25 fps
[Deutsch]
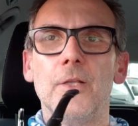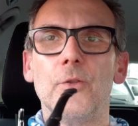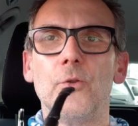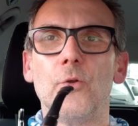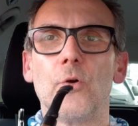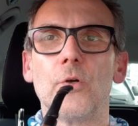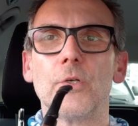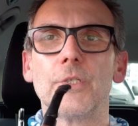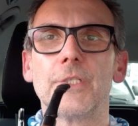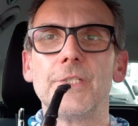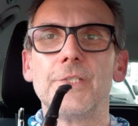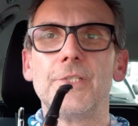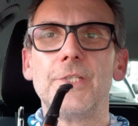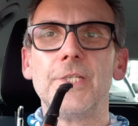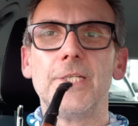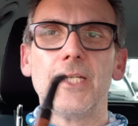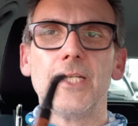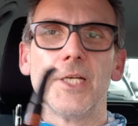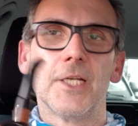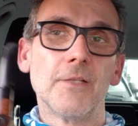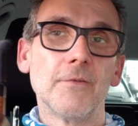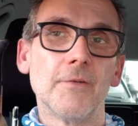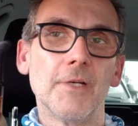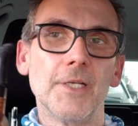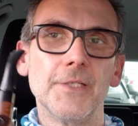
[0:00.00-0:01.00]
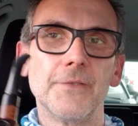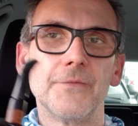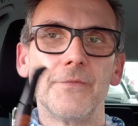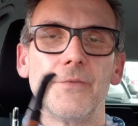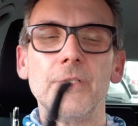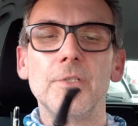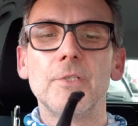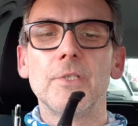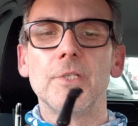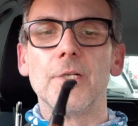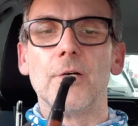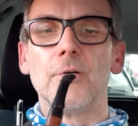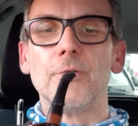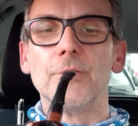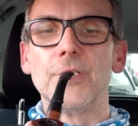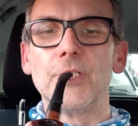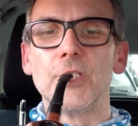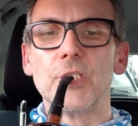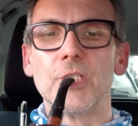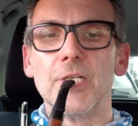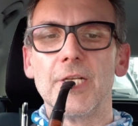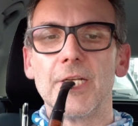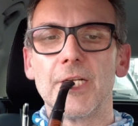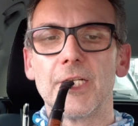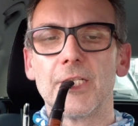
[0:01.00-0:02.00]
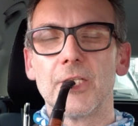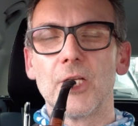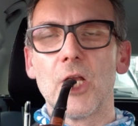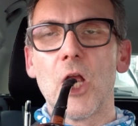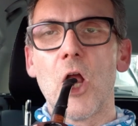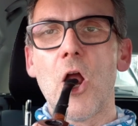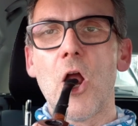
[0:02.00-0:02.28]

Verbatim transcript: noch gesichert, weil ich finde den auch nicht schlecht.